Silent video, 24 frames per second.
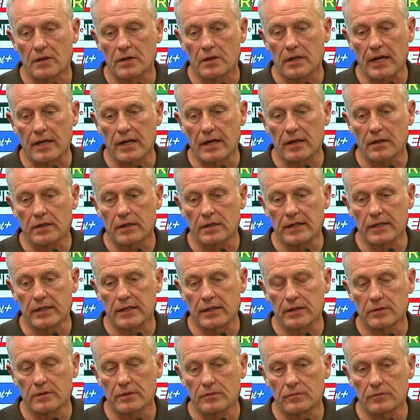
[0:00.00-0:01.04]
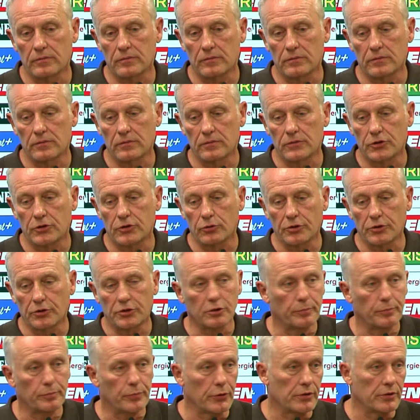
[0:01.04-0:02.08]
die Energie so
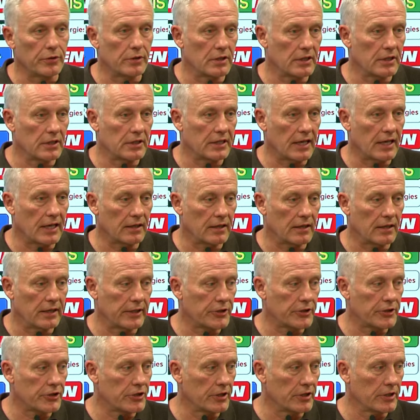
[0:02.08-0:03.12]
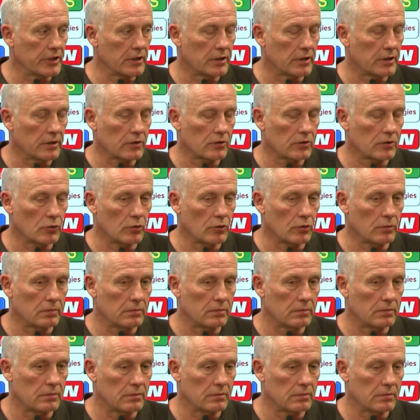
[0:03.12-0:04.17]
zu bündeln, die allerletzte,
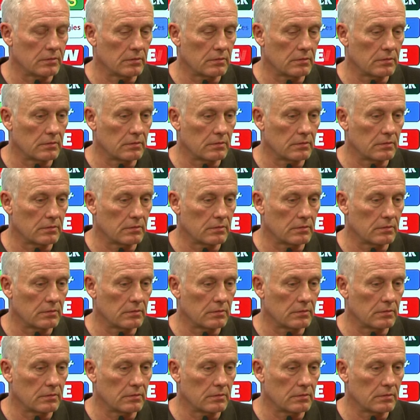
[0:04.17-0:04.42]
um